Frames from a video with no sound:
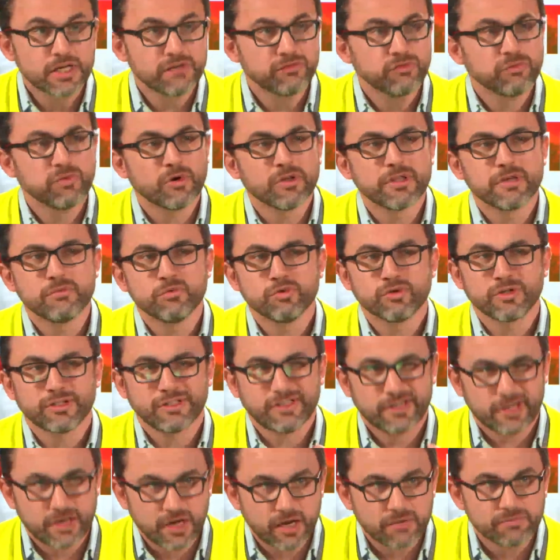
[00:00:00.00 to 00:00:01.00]
il faut prendre des
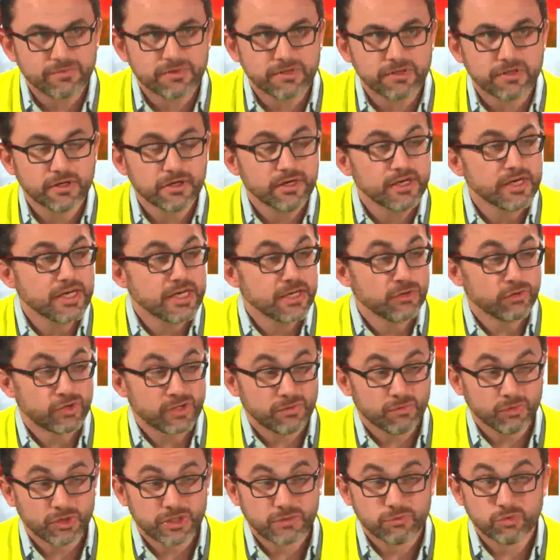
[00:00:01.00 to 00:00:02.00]
mesures très rapides et
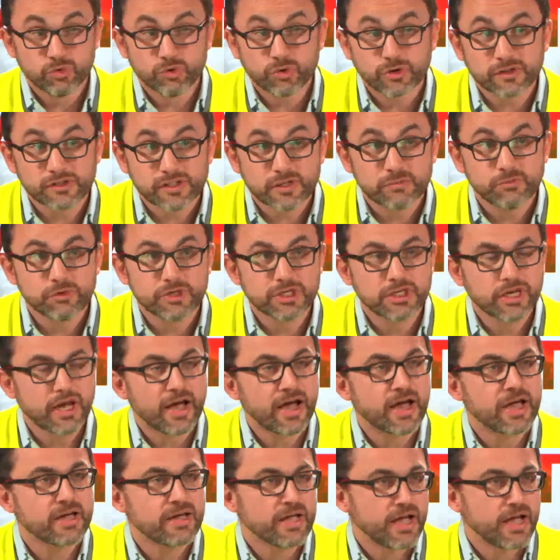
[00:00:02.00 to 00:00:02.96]
notamment des mesures symboliques.